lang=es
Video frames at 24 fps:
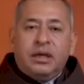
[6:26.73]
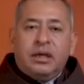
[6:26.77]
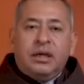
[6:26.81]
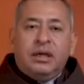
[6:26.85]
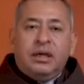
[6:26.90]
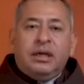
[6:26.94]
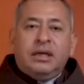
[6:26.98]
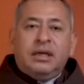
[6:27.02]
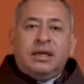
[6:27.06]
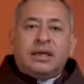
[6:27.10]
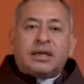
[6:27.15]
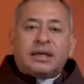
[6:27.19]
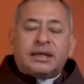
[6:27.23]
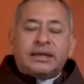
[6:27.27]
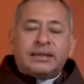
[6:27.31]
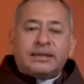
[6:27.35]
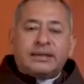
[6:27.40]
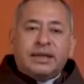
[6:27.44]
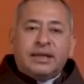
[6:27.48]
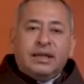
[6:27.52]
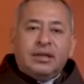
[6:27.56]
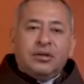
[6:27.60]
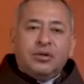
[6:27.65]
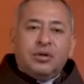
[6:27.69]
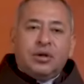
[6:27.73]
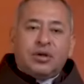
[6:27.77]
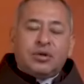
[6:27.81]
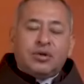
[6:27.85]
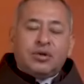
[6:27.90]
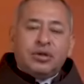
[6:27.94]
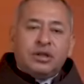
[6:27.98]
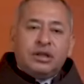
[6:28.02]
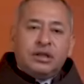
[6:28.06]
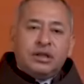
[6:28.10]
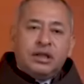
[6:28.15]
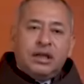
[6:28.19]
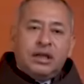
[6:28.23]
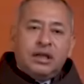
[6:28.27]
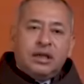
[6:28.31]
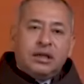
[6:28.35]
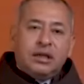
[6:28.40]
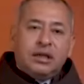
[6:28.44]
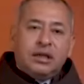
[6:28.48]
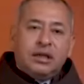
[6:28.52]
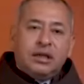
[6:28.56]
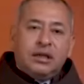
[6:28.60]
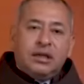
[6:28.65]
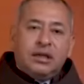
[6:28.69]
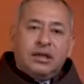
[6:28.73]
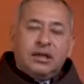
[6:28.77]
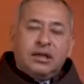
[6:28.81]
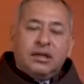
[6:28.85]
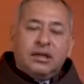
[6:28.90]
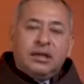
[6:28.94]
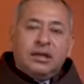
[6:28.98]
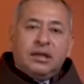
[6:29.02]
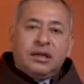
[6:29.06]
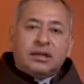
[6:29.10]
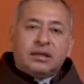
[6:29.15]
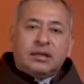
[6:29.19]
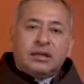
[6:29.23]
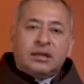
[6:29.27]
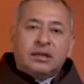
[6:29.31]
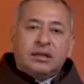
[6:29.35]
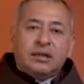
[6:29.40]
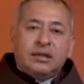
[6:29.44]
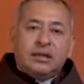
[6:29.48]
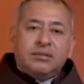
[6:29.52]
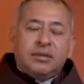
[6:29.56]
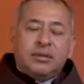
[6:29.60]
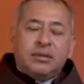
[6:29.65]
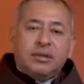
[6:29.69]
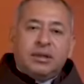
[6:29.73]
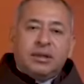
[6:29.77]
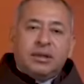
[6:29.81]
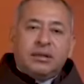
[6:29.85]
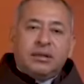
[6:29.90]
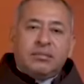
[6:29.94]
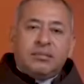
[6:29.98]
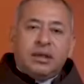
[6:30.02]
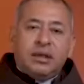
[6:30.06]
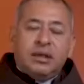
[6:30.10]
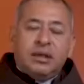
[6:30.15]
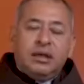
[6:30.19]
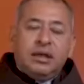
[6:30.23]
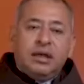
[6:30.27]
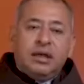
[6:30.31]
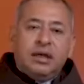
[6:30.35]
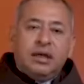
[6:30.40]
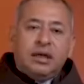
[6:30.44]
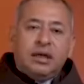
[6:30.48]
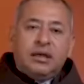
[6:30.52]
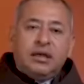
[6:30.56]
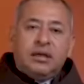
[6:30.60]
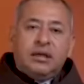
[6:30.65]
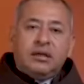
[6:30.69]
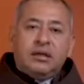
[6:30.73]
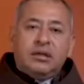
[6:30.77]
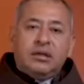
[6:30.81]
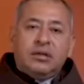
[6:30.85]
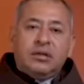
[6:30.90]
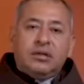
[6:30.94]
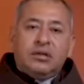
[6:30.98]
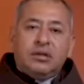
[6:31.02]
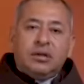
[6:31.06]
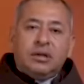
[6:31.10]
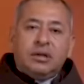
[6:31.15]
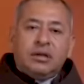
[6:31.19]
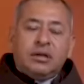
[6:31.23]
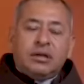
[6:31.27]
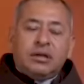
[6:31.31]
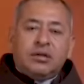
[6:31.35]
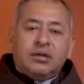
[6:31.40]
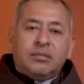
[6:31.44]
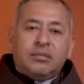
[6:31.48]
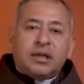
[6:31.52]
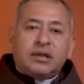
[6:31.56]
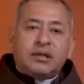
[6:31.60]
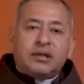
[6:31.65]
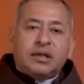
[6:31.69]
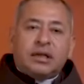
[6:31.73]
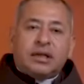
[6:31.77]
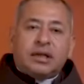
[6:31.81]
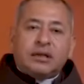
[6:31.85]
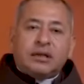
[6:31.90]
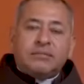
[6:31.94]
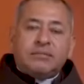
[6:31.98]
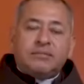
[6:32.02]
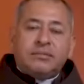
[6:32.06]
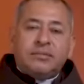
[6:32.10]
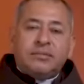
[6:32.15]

Y rezando arrodillada, la Santísima Virgen María no le dejó marchar.